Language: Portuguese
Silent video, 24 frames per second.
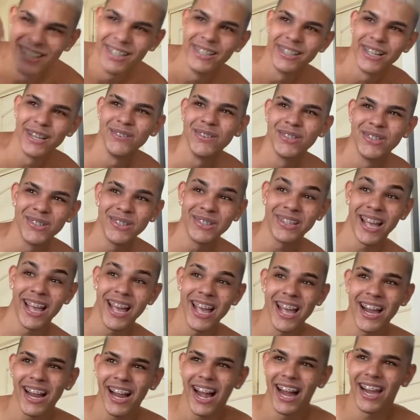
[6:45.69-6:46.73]
Tamo junto
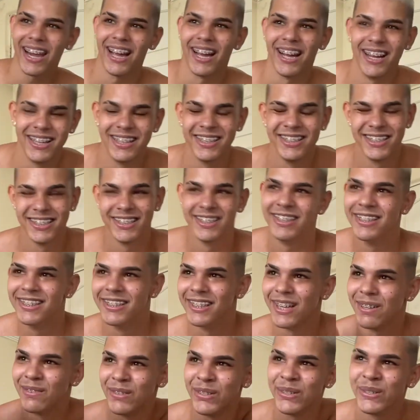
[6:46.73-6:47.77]
aí, cara.
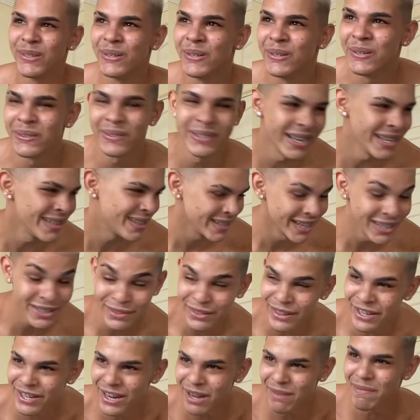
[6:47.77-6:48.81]
Tamo junto. Que esse ano
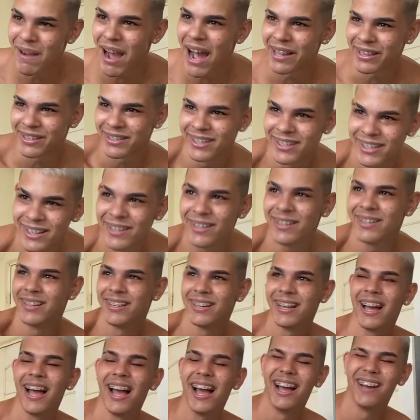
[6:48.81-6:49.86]
seja massa, né?
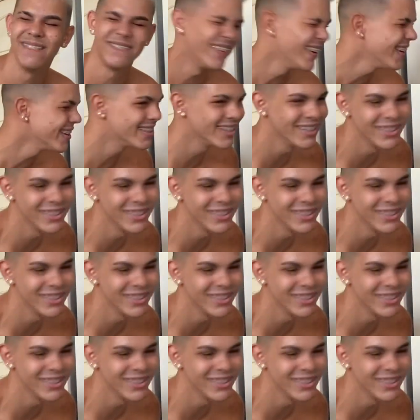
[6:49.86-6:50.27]
É, feliz ano